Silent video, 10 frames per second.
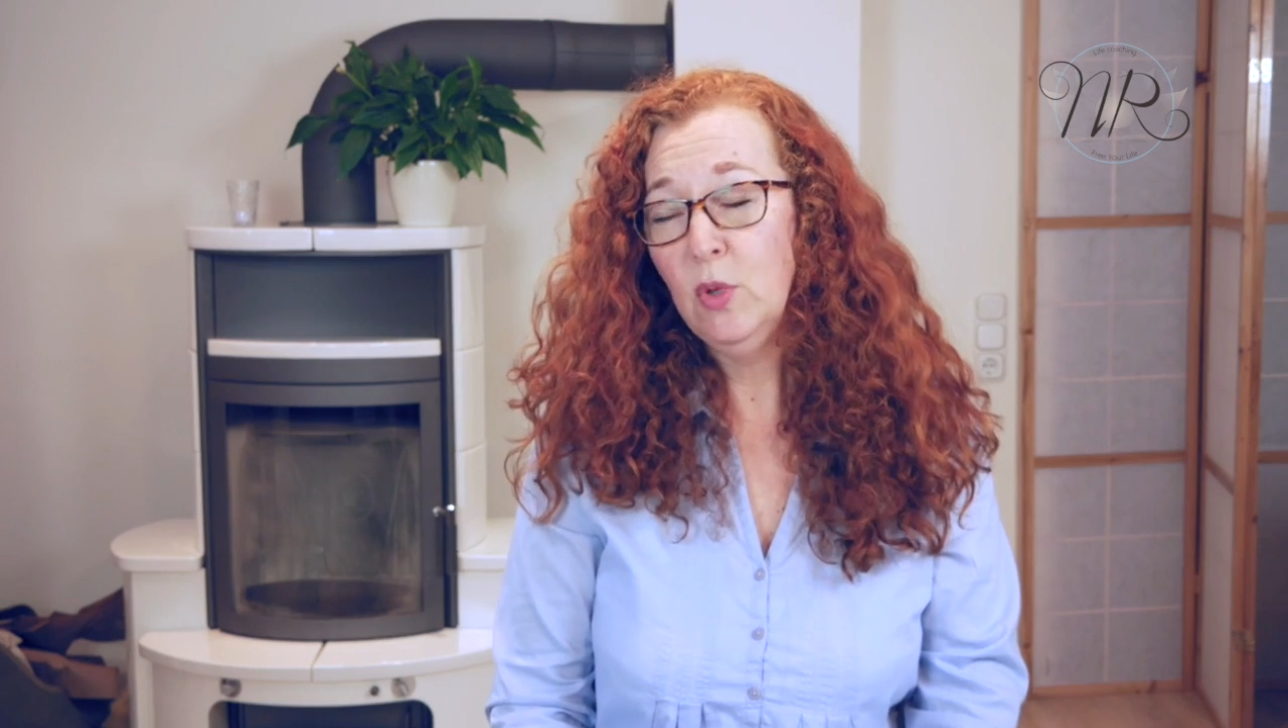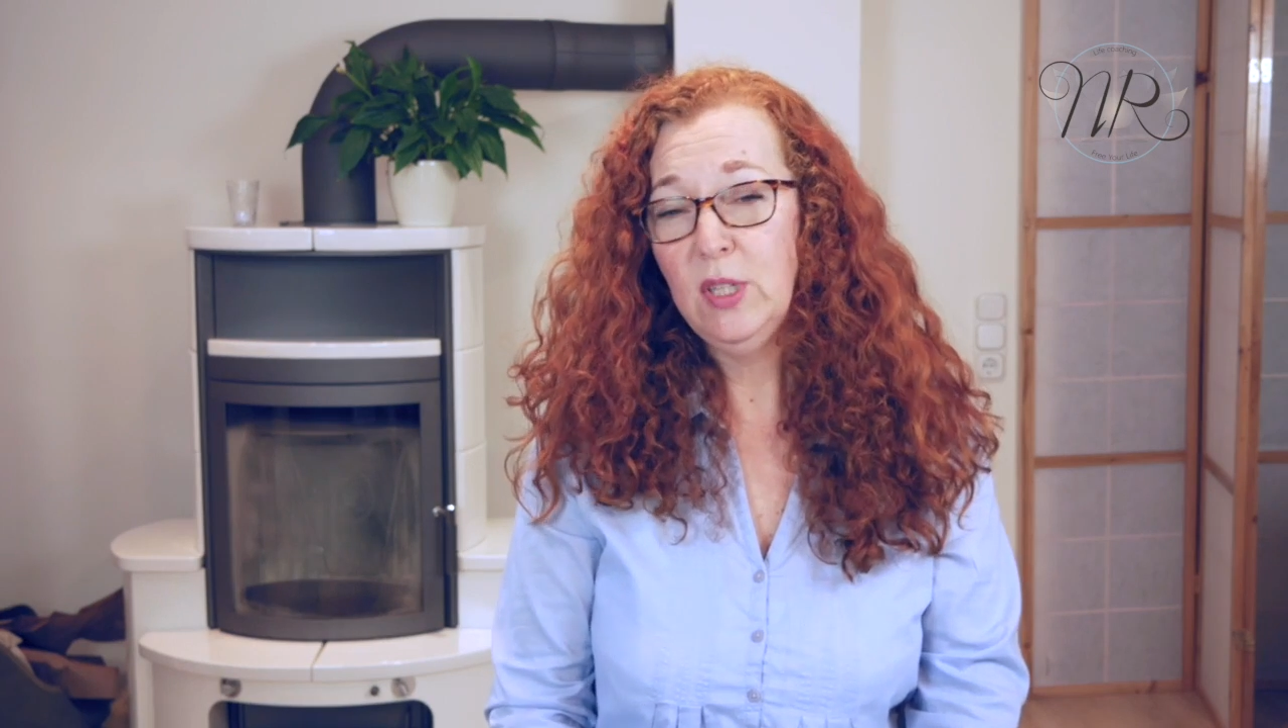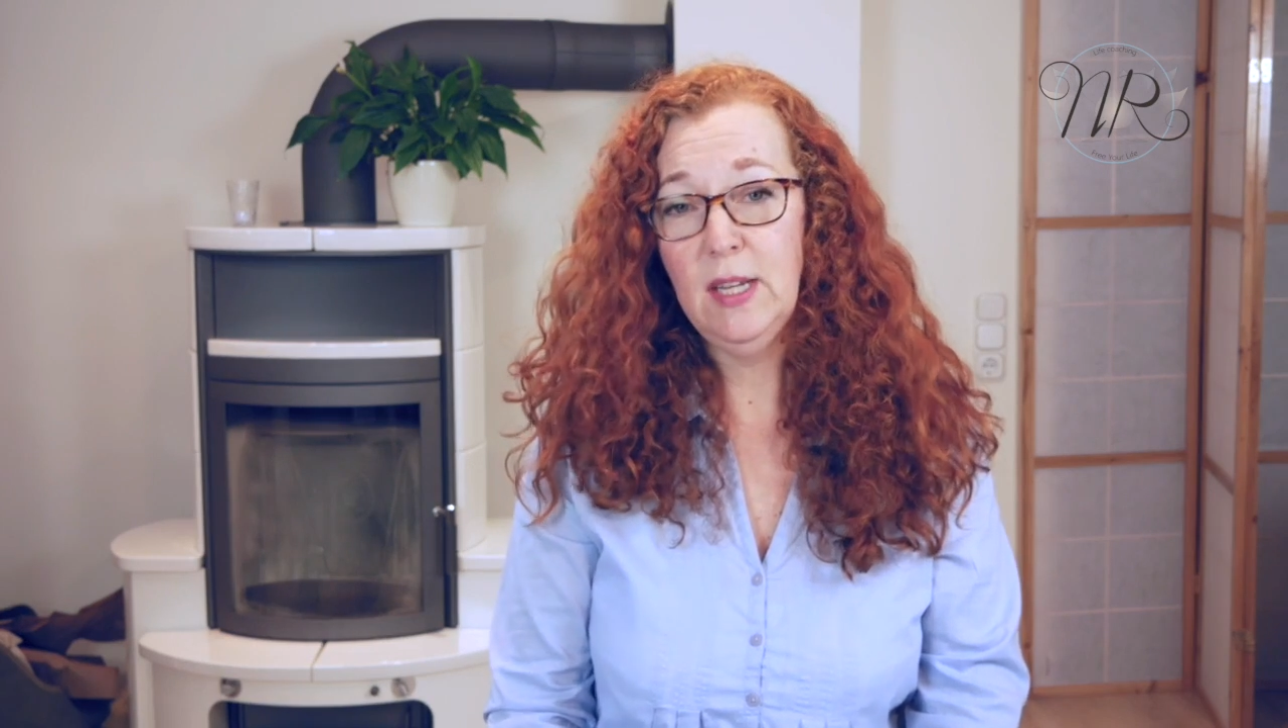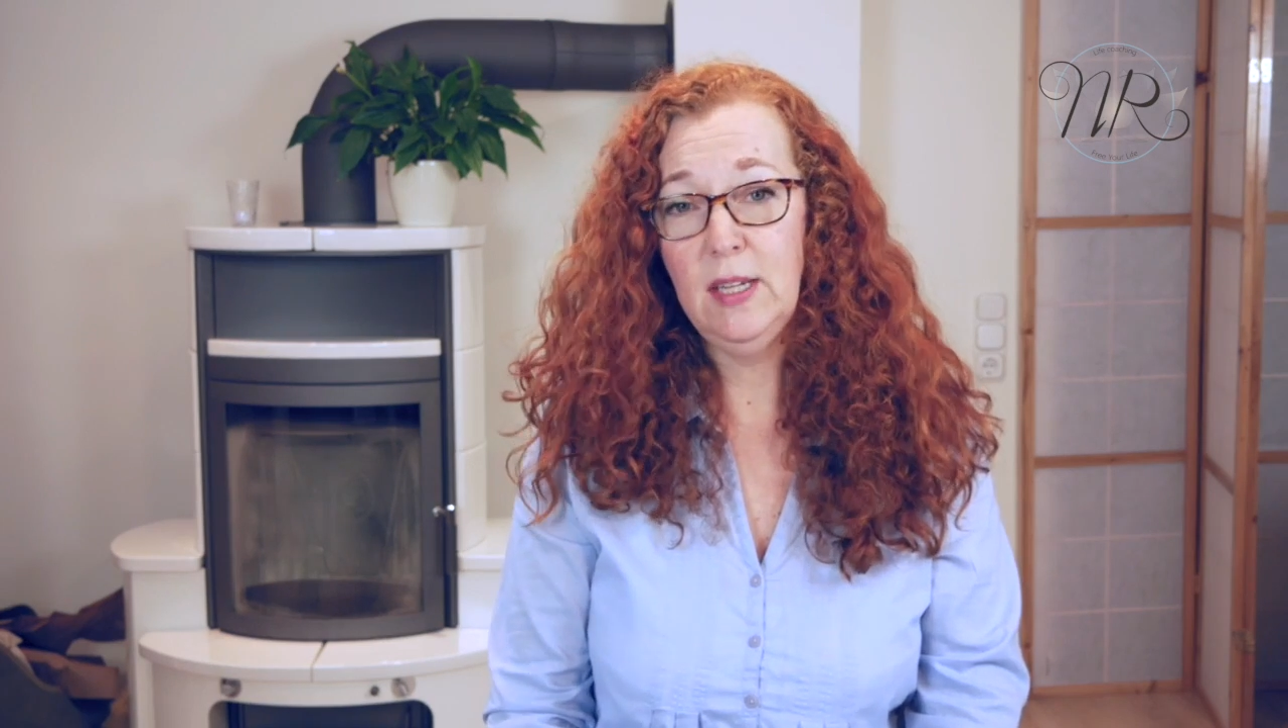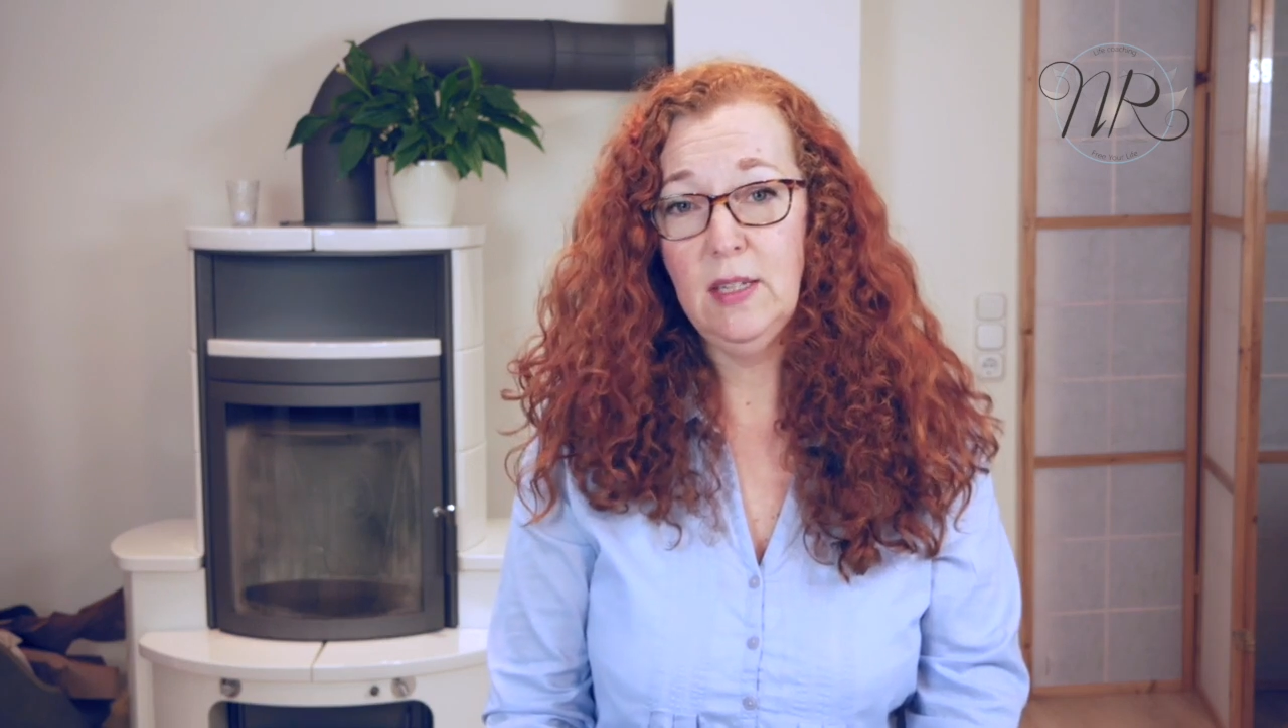
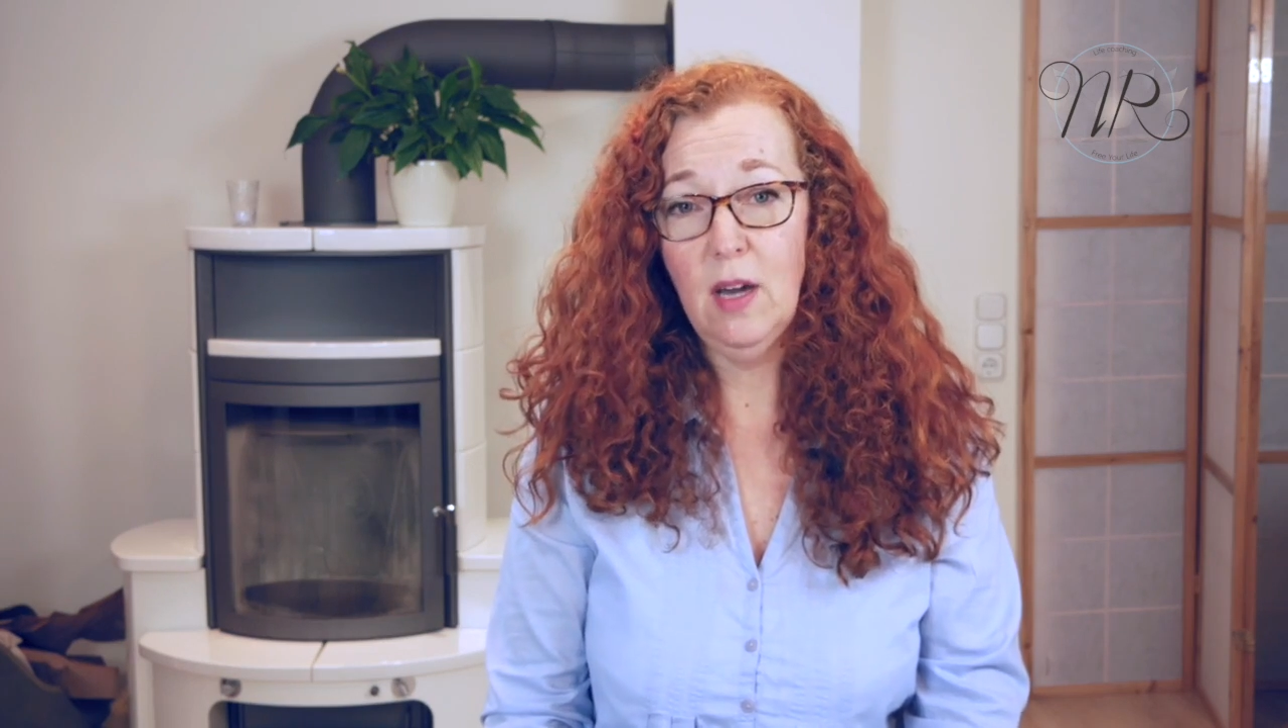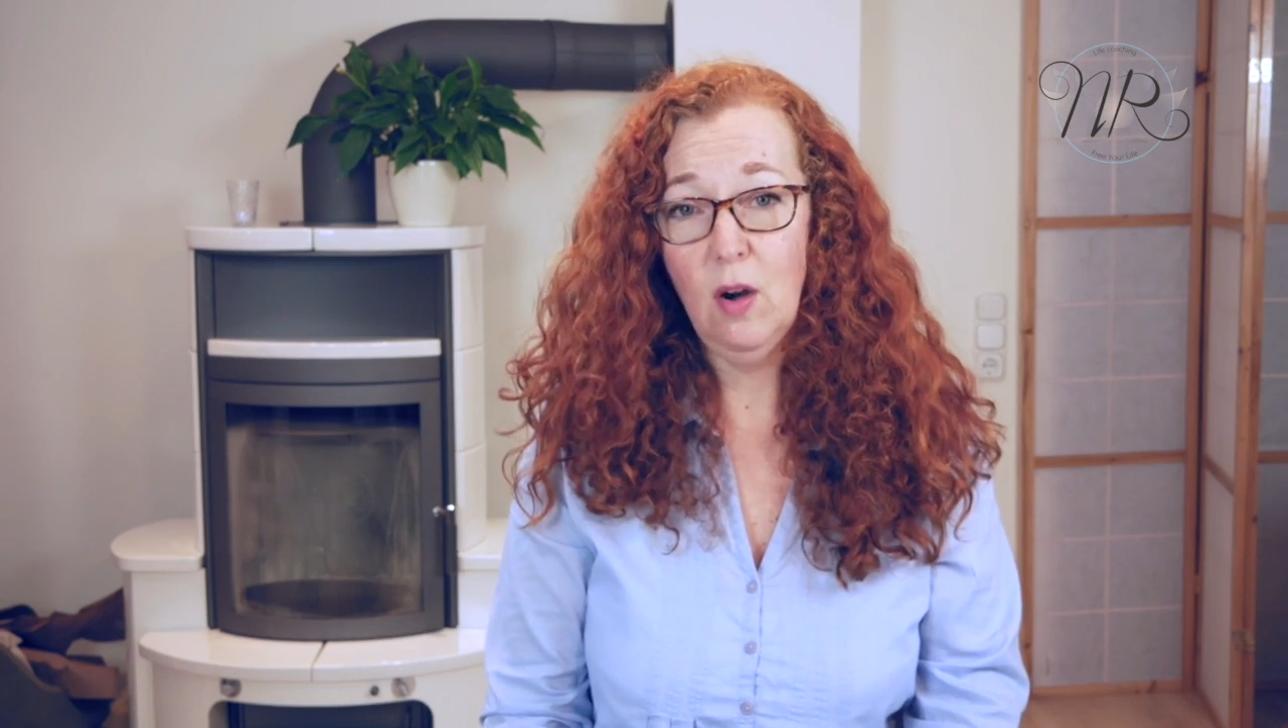und der geht